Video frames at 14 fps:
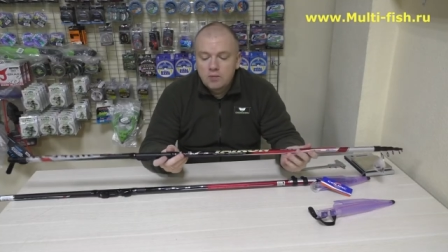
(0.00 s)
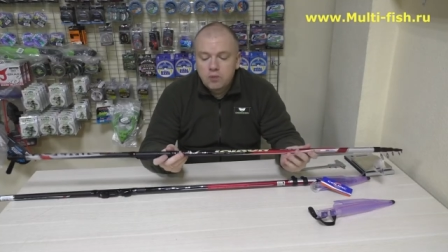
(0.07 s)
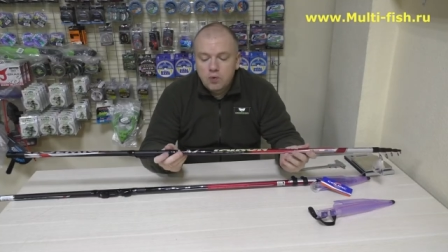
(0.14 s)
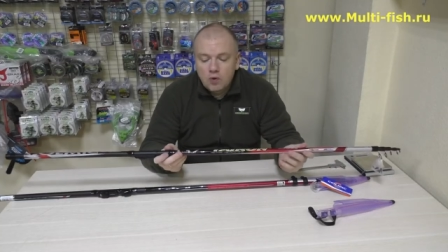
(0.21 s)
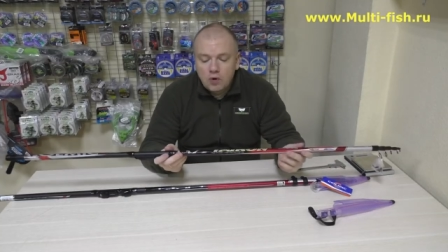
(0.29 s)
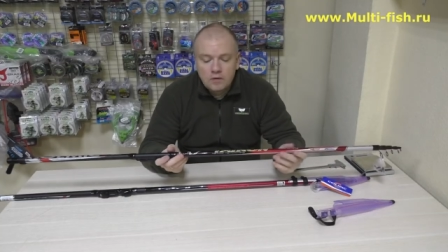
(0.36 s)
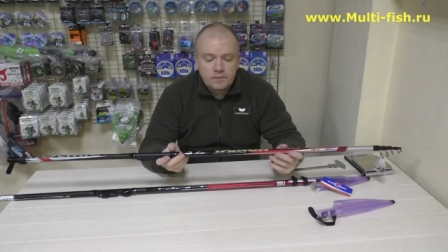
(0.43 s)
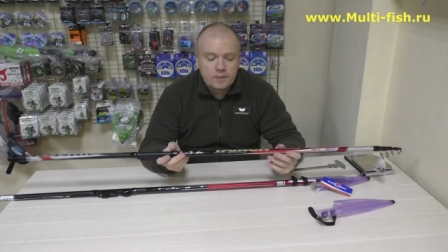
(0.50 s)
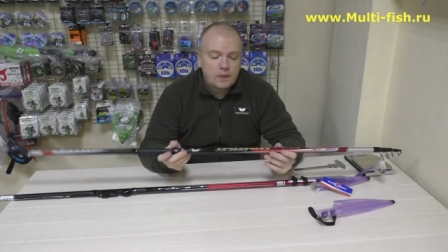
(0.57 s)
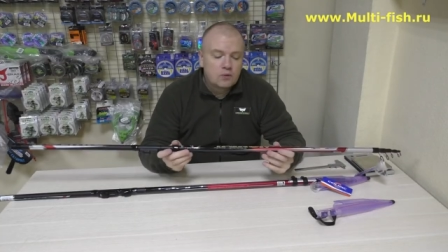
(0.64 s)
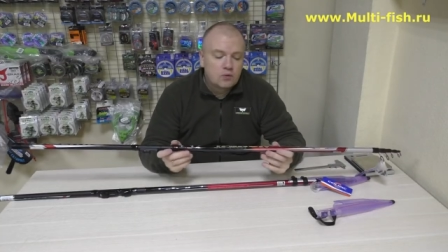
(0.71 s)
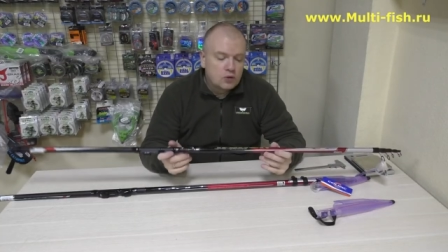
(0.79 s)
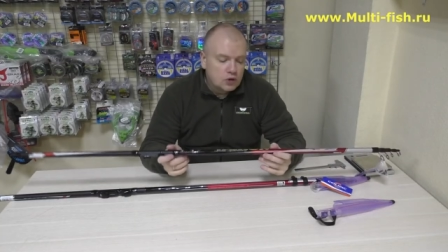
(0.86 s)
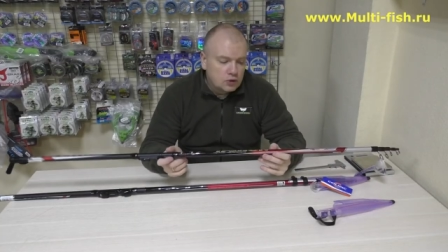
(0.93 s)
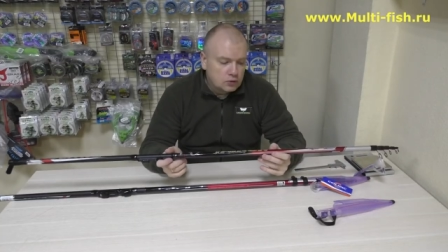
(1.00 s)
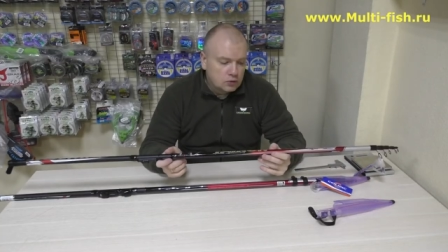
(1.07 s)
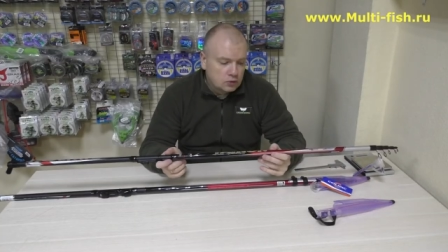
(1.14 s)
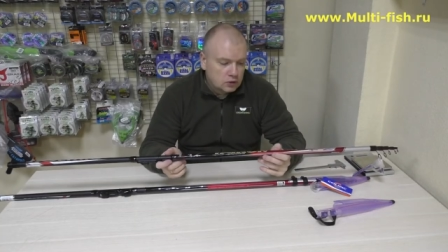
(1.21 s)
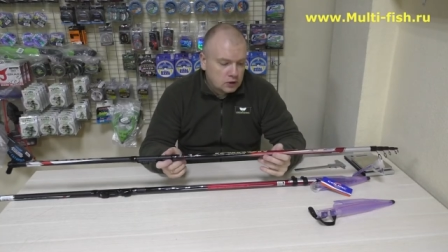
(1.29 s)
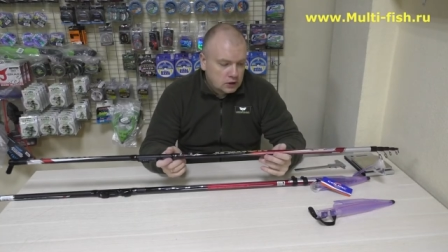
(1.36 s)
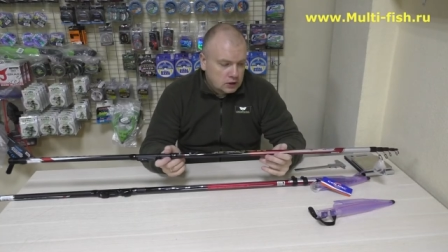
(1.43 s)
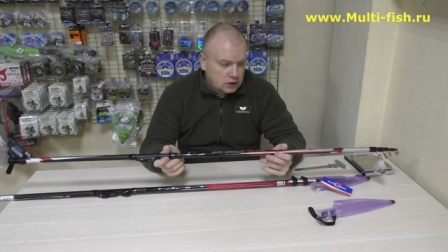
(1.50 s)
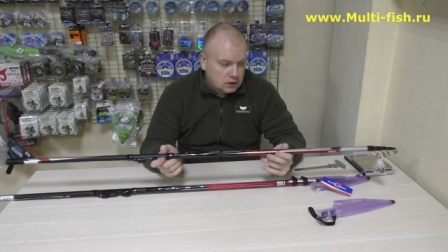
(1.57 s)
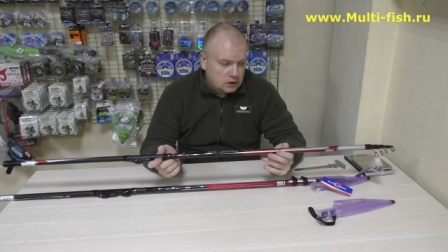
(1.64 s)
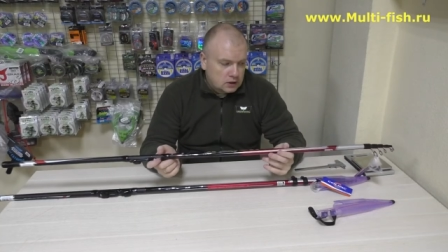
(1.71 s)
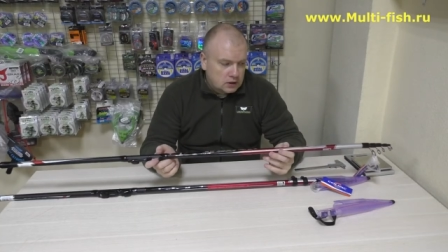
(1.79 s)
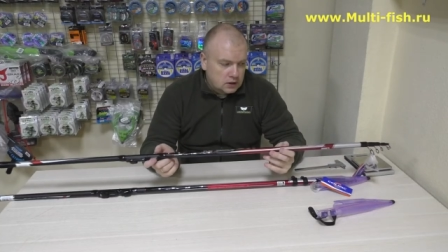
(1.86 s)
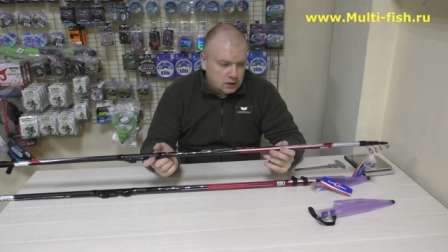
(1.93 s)
По углю
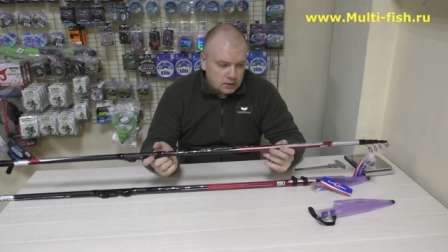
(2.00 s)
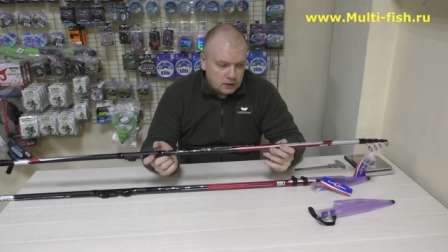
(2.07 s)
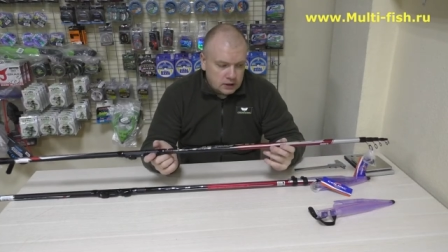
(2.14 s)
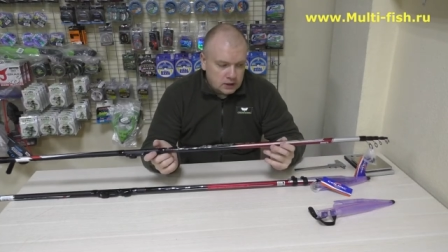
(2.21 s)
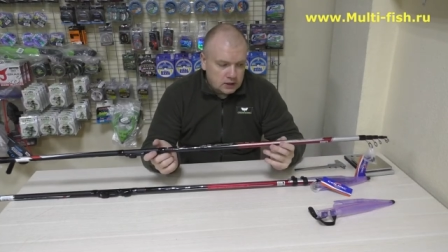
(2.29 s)
а,